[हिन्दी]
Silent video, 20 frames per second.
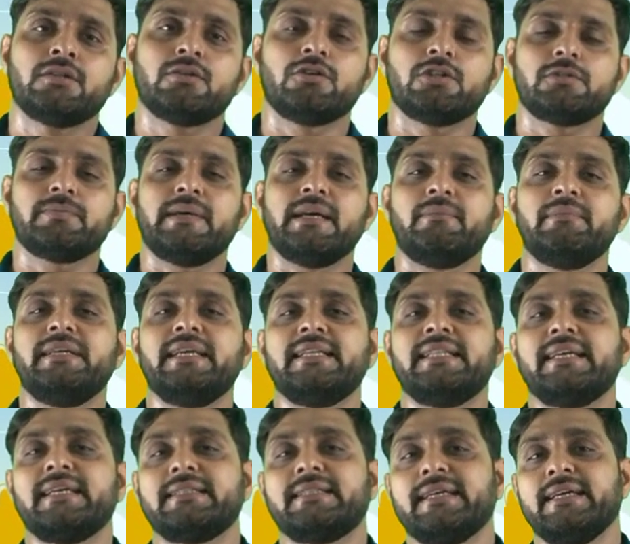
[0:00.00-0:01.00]
तो उसमें हम ये
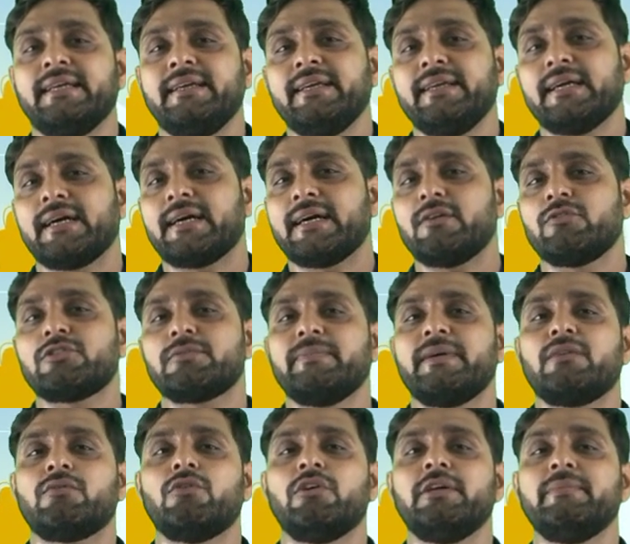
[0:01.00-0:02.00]
देखते हैं कि अगर
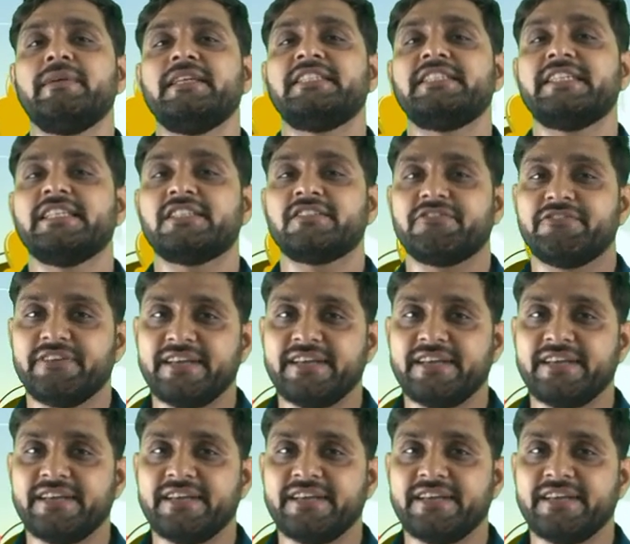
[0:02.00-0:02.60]
उसमें कोई भी चीज़